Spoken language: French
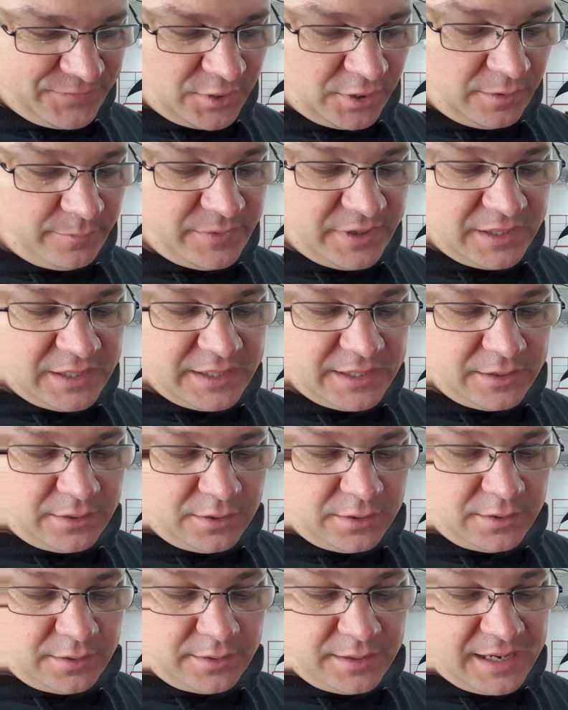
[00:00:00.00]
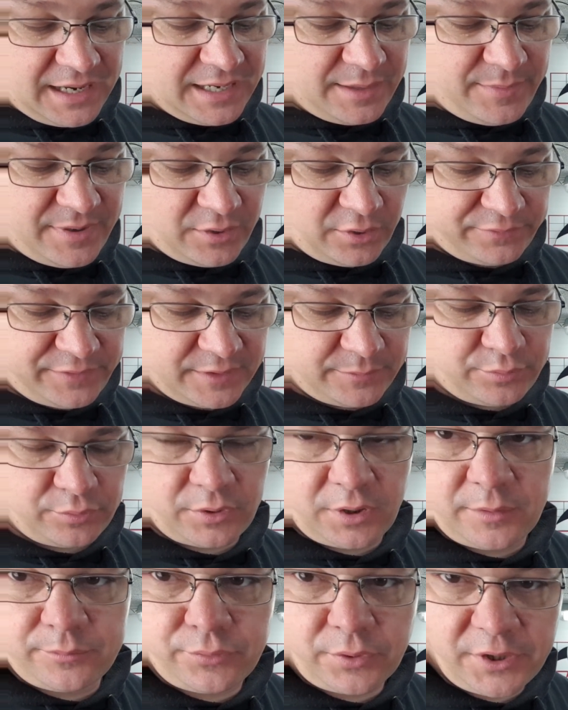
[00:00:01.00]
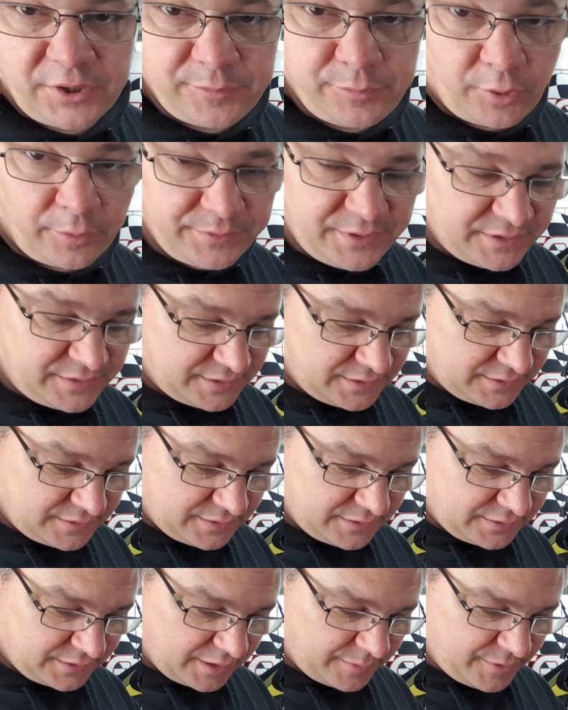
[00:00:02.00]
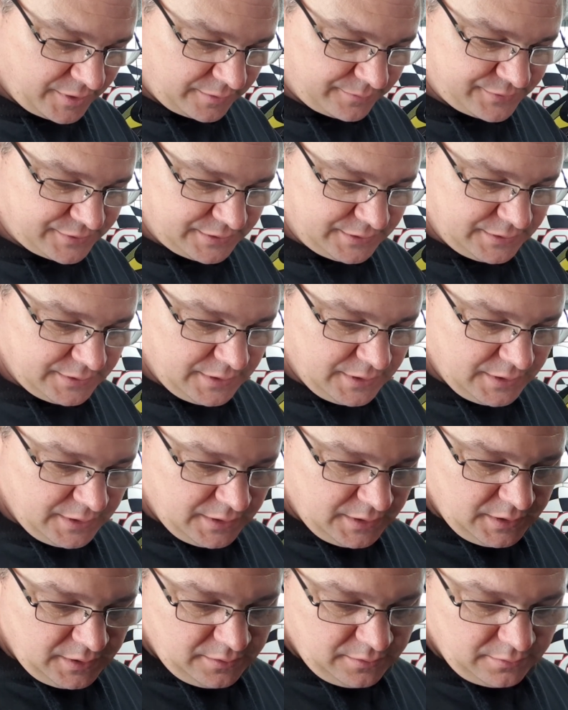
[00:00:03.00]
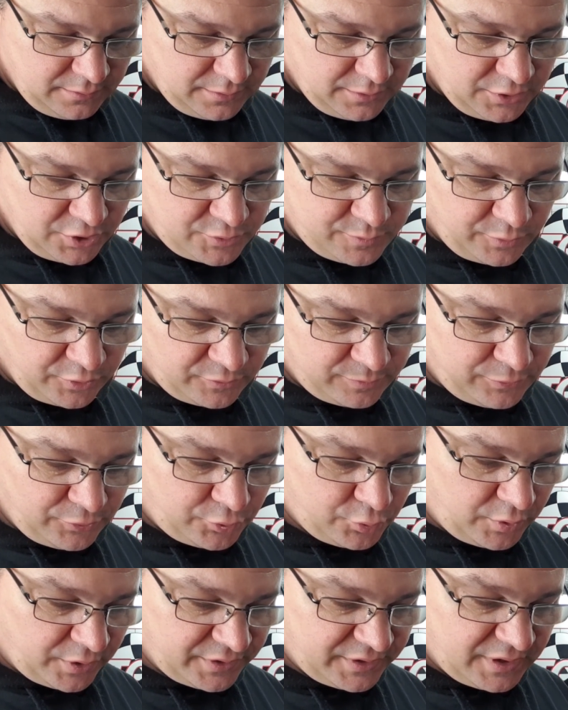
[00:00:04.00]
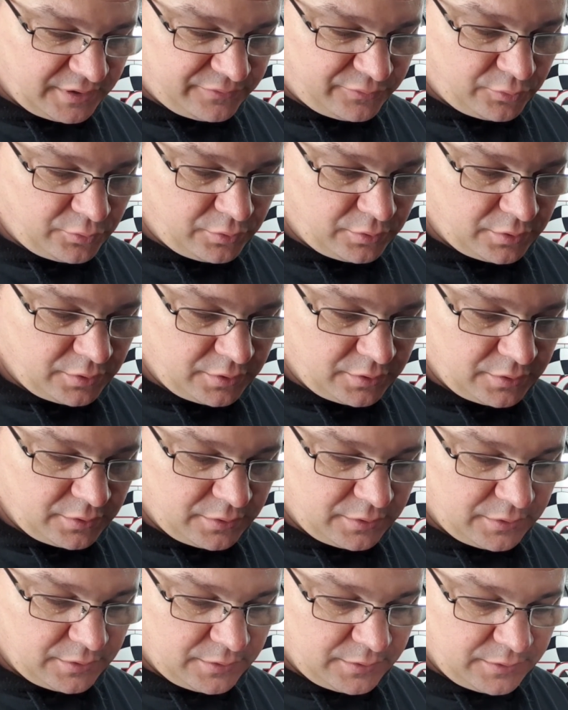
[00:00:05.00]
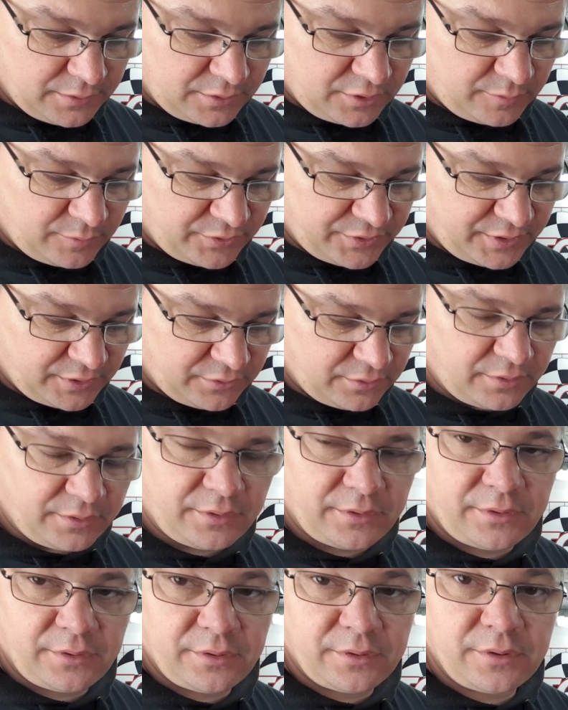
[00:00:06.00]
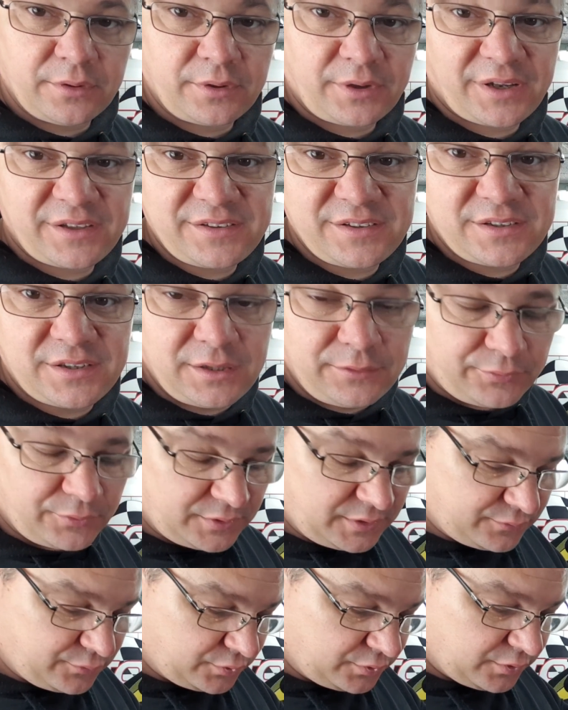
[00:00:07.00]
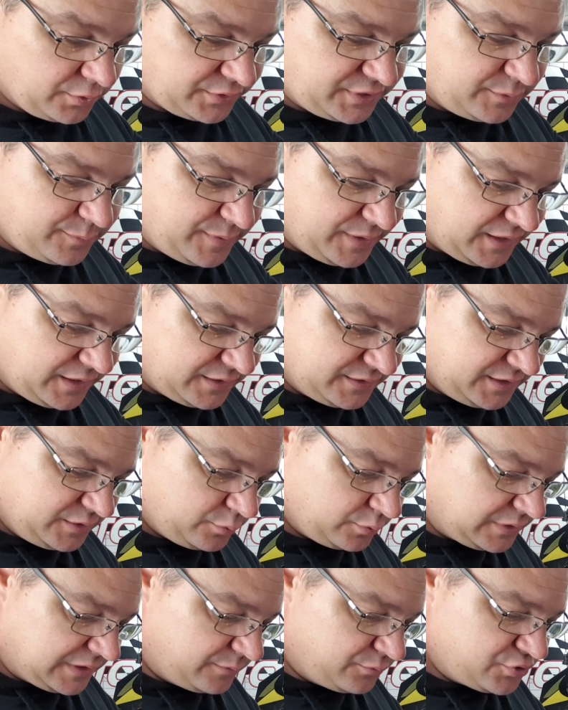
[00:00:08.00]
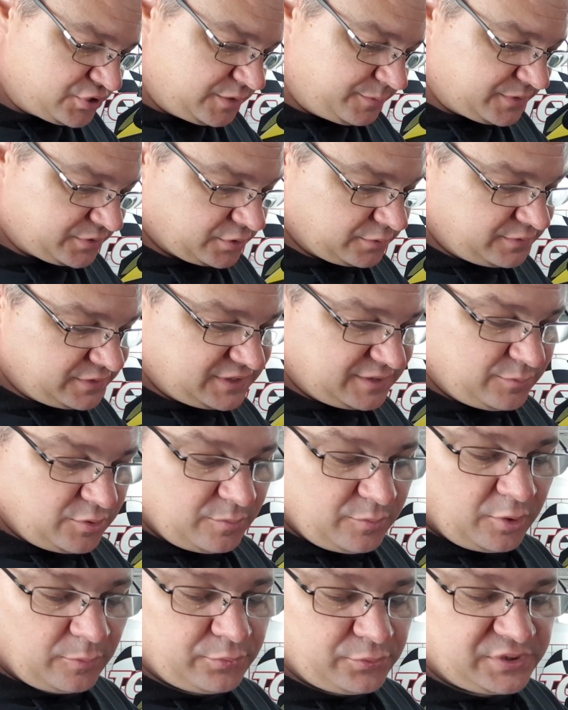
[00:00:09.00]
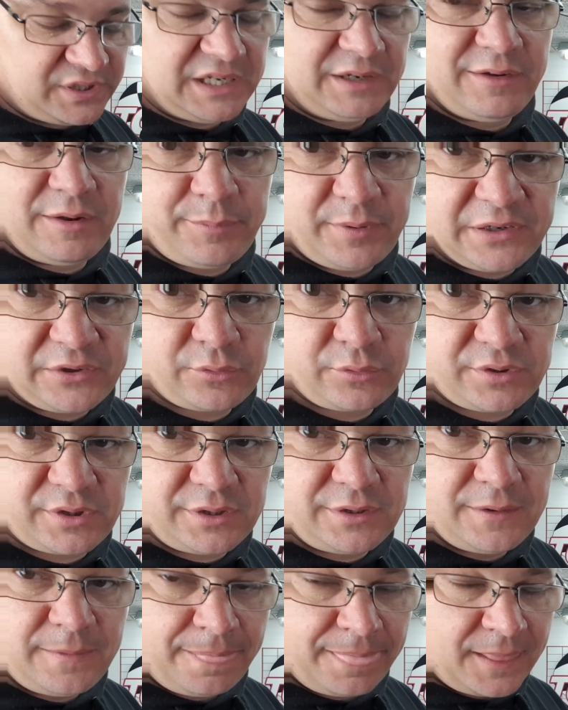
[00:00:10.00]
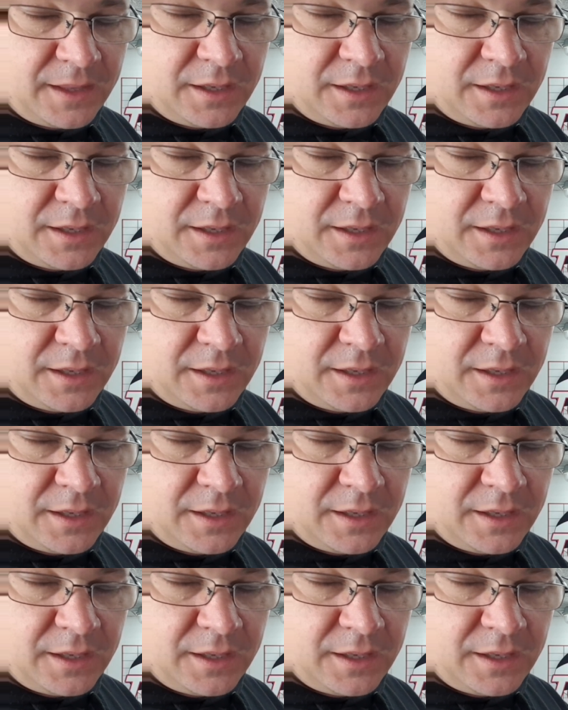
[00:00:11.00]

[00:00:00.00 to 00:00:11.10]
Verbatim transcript: non, mais euh, elle est, belle en fait pour, pour aller se promener, c'est très bien comme ça. Euh, je pense plutôt un défaut, euh, comment dire, de résistif au niveau de l'antiparasite ou de la bougie, parce que visiblement, en plus, il n'avait pas le souci